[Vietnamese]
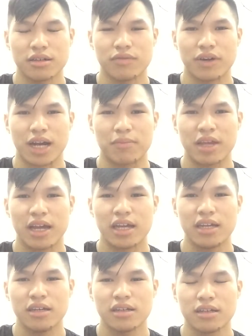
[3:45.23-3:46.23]
và cảm
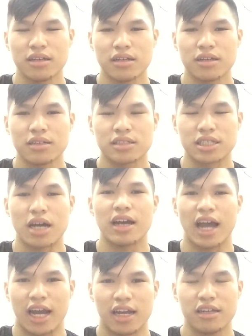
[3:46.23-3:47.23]
thấy sợ
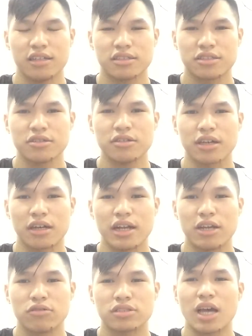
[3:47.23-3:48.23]
hãi trước những
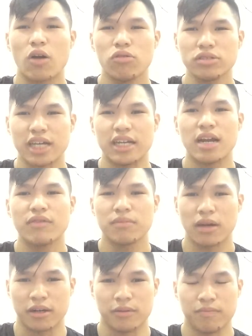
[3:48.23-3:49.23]
điều xấu xảy đến với
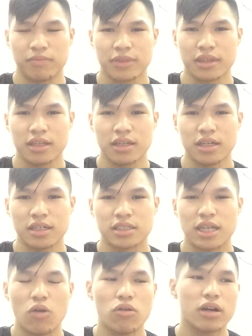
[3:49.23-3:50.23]
mình.
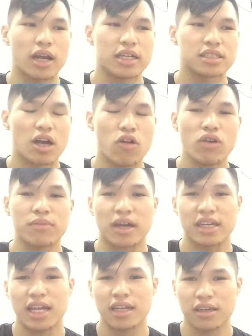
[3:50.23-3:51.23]
Xấu có thể xấu về mặt
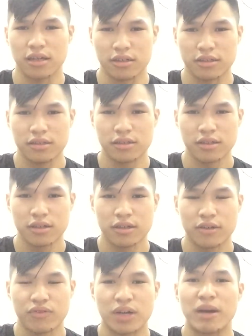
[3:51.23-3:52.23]
danh dự,
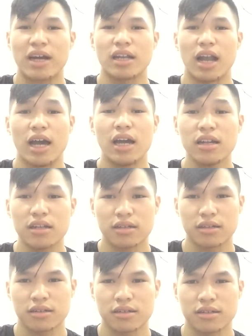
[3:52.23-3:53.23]
về mặt lợi ích
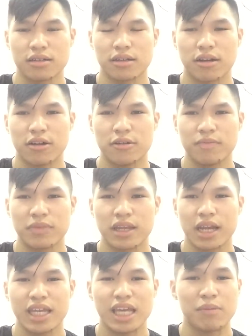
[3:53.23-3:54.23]
đó.
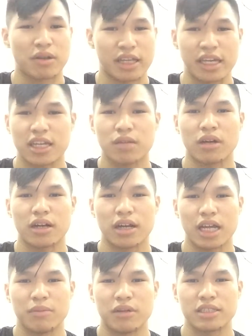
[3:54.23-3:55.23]
Cái gì mà thiệt cho mình
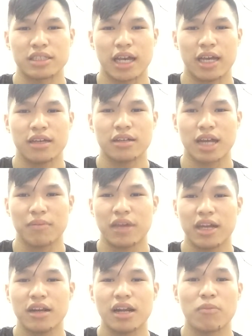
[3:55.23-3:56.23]
thì mình sẽ cảm
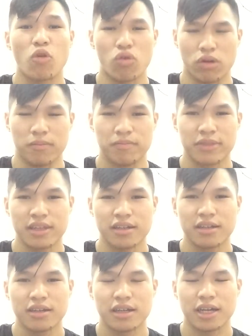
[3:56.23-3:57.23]
thấy rất là buồn
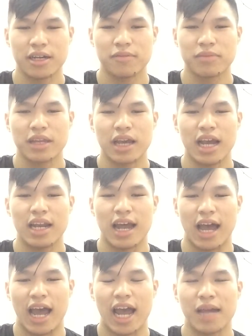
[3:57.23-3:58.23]
ha. Hay
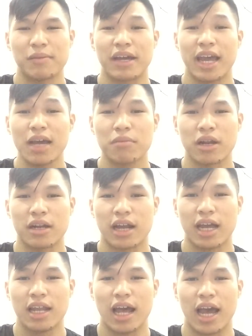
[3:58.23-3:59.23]
là ai mà ghét mình,
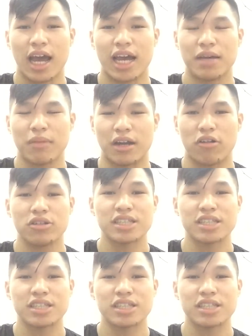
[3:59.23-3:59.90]
hay là ai mà nói